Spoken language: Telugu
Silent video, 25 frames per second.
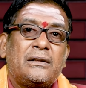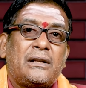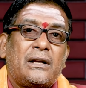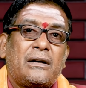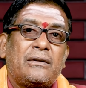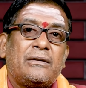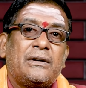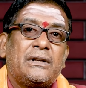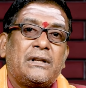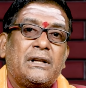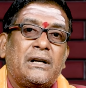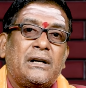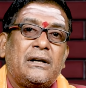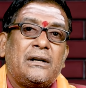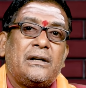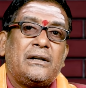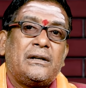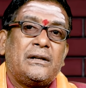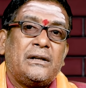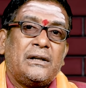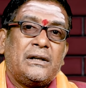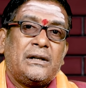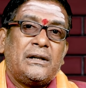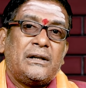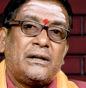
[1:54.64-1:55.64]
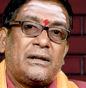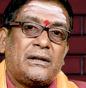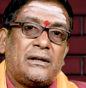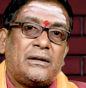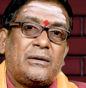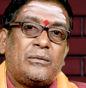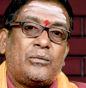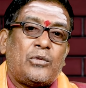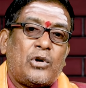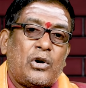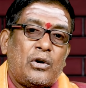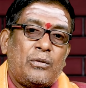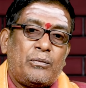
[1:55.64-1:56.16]
తర్వాత
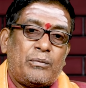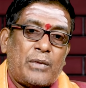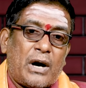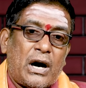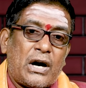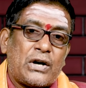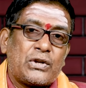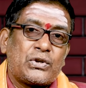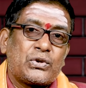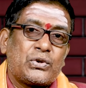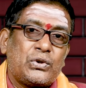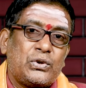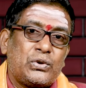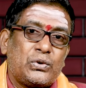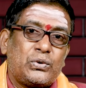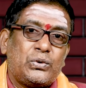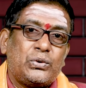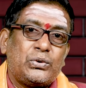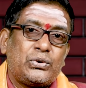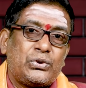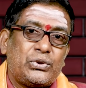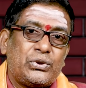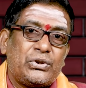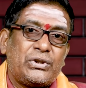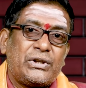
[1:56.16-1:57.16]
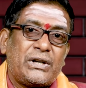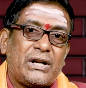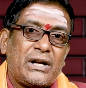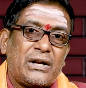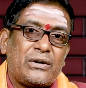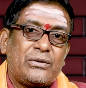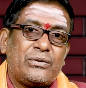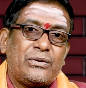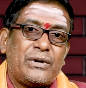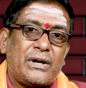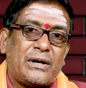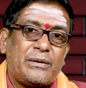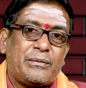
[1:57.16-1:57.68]
మొహం మార్చుకొని
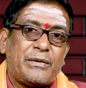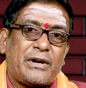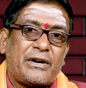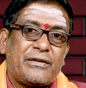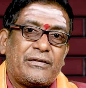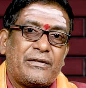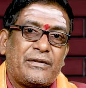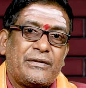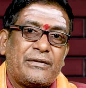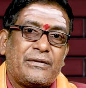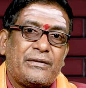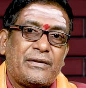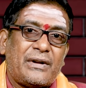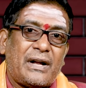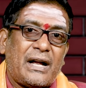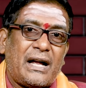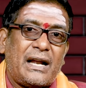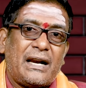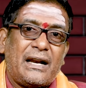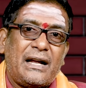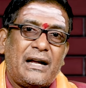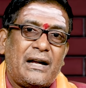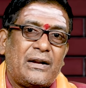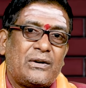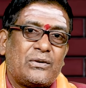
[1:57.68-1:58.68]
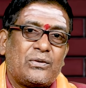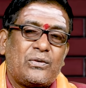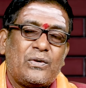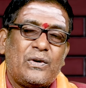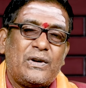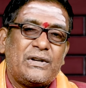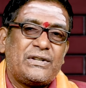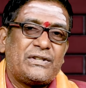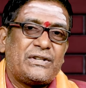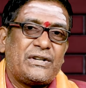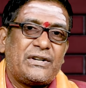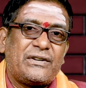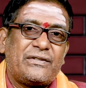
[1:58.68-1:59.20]
కూర్చుంటారు అని మనం అలా
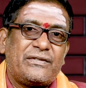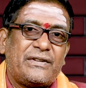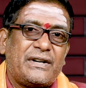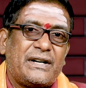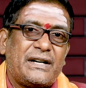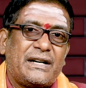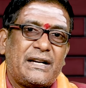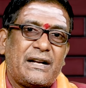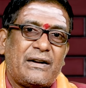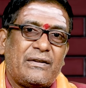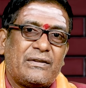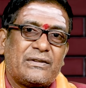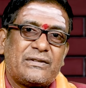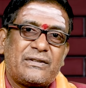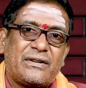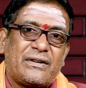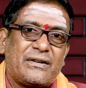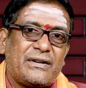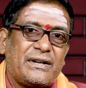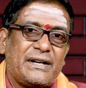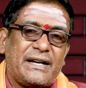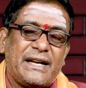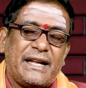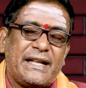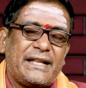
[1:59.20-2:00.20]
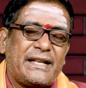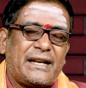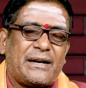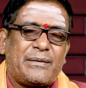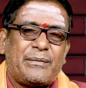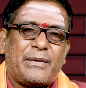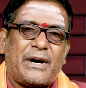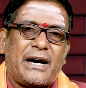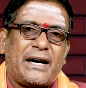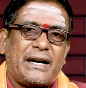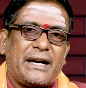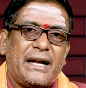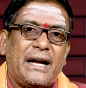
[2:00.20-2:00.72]
అనుకోవాల్సినటువంటి అవసరం
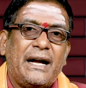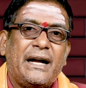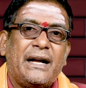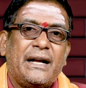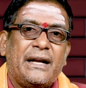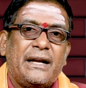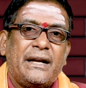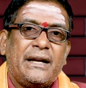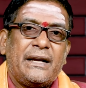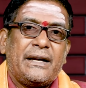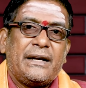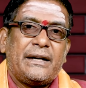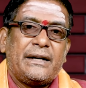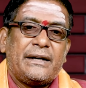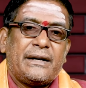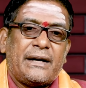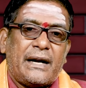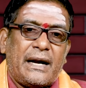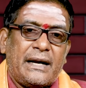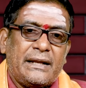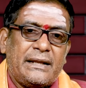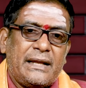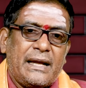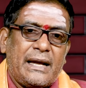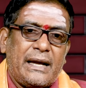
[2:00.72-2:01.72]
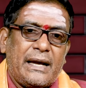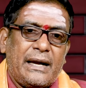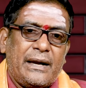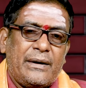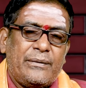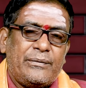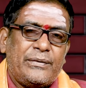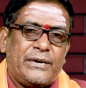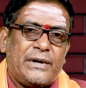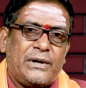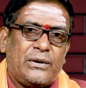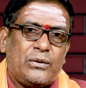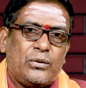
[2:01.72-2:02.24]
లేదనమాట అయితే
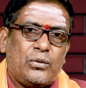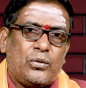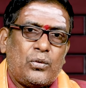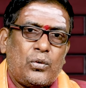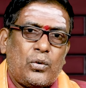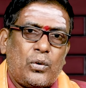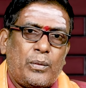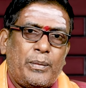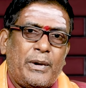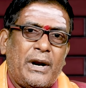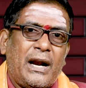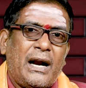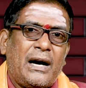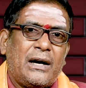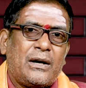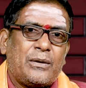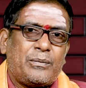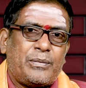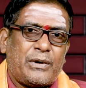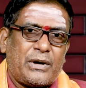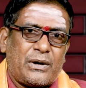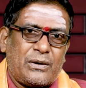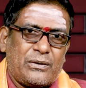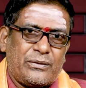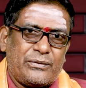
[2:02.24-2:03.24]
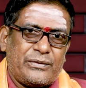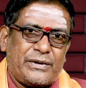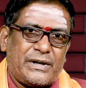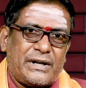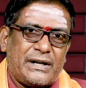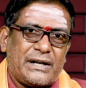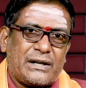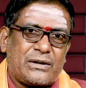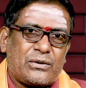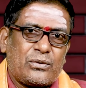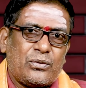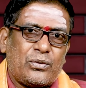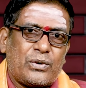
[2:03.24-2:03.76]
వీళ్ళు ఉబలాట పరులు
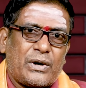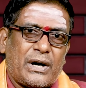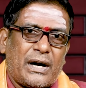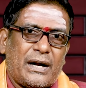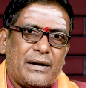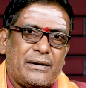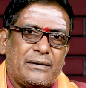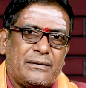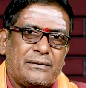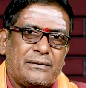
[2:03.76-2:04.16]
వీళ్ళు ఎక్కువగా